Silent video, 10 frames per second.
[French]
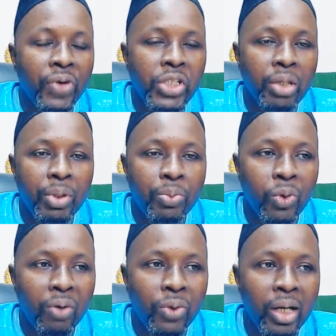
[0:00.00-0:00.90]
chemin pour
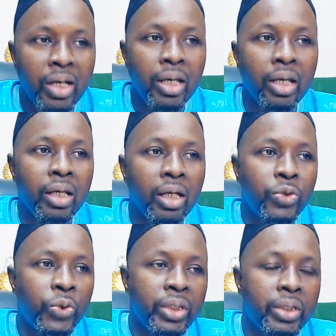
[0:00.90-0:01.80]
avoir. Et
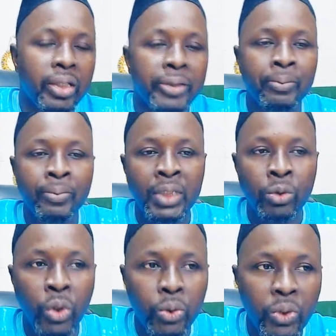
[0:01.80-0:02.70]
ensuite,
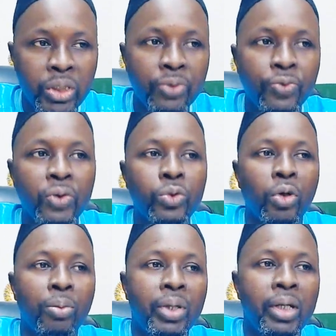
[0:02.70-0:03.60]
d'autres aussi font
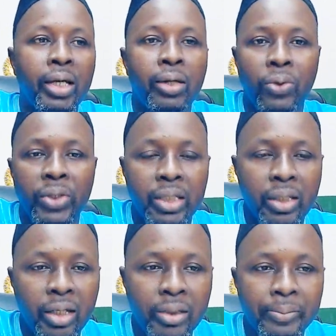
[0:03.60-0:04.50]
tomber leurs
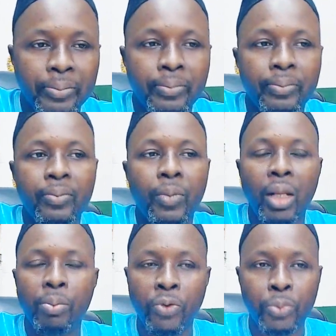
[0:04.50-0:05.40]
concurrents
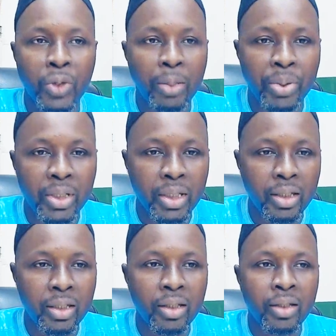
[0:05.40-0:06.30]
pour pouvoir briller
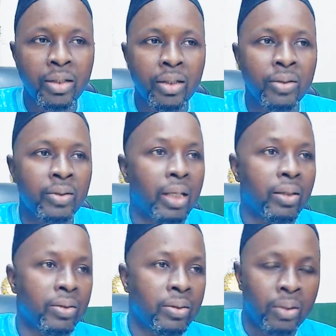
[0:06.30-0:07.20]
tel,
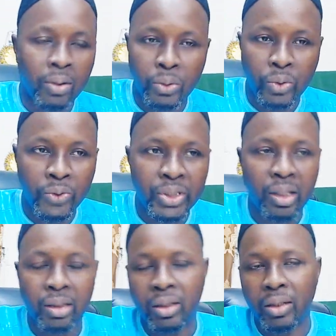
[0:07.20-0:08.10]
on trouve ça
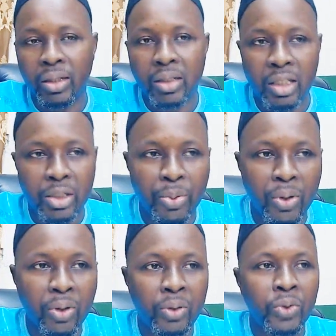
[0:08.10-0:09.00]
dans les
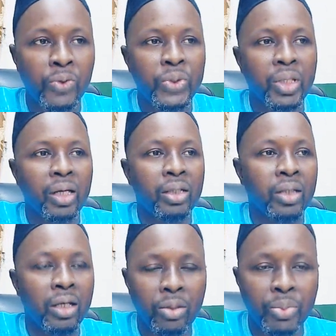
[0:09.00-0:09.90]
transports, on trouve ça dans
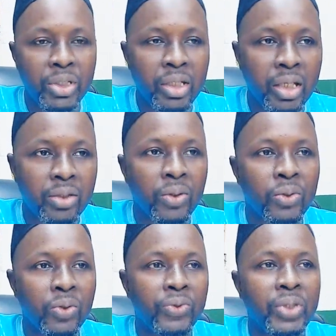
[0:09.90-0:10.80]
le business, on
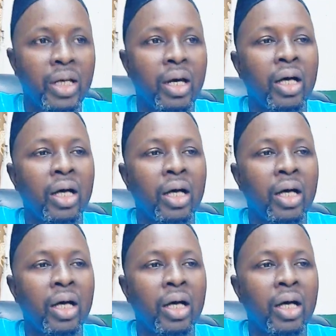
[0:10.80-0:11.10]
trouve ça